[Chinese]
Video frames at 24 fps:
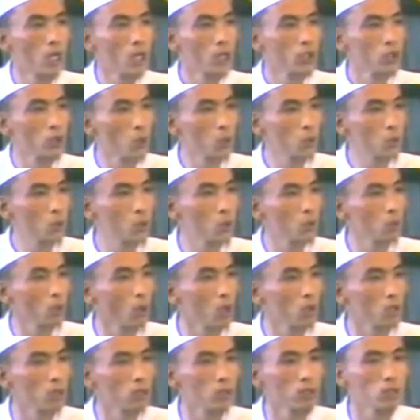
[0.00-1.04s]
有许多
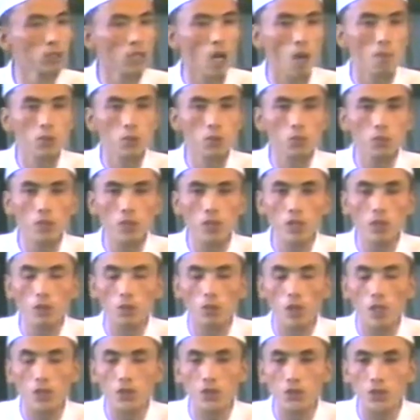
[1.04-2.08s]
人，他们拥有
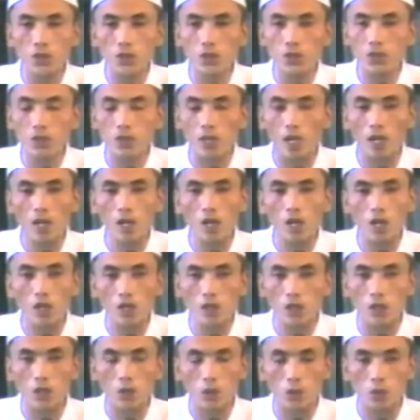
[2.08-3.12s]
了金钱和
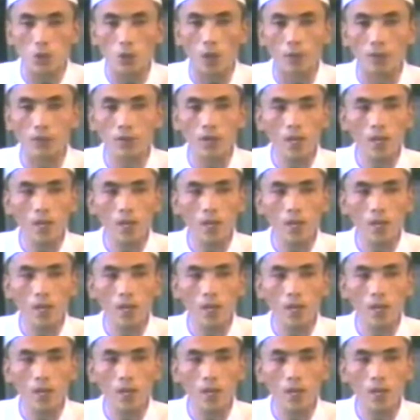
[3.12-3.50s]
政权，